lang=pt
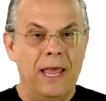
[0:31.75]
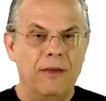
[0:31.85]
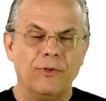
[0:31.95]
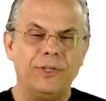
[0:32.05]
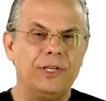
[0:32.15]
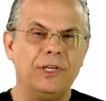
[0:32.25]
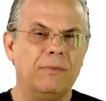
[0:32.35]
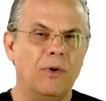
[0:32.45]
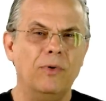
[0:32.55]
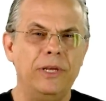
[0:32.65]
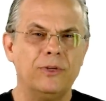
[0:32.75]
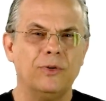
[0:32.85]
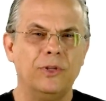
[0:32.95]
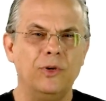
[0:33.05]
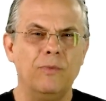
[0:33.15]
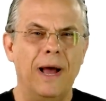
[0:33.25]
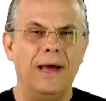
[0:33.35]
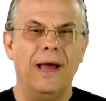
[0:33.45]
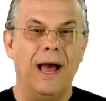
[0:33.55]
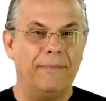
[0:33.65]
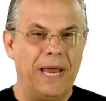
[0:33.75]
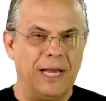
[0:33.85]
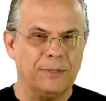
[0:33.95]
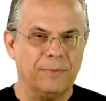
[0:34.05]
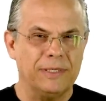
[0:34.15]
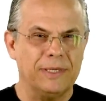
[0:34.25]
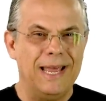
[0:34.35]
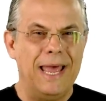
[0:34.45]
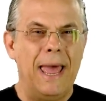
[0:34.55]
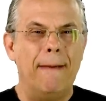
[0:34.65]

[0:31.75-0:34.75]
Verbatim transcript: E você chamou isso de uma, abre aspas,